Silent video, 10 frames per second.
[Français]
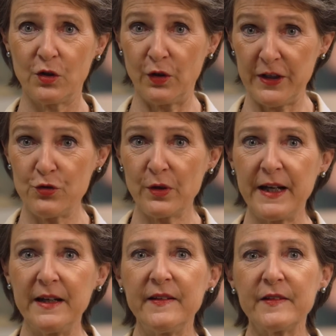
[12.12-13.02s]
Quand les
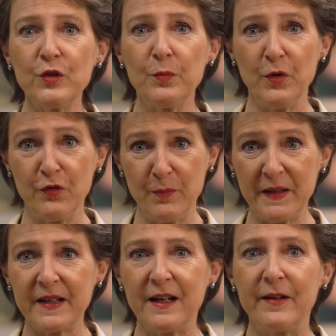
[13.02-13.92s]
journalistes ne peuvent
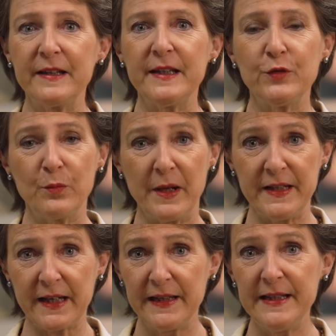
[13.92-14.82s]
pas travailler de
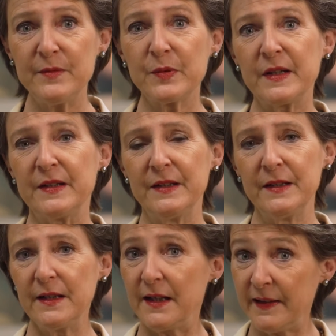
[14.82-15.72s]
manière libre,
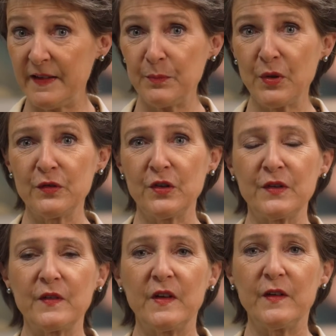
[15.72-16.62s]

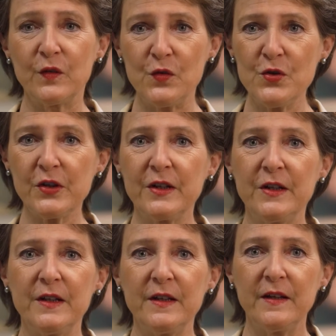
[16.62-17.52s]
indépendante et sûre,
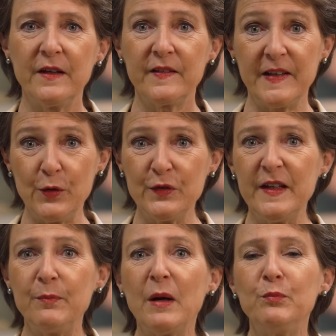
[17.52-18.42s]
c'est le
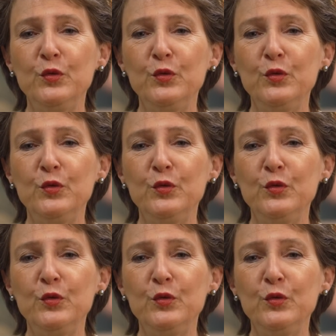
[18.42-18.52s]
débat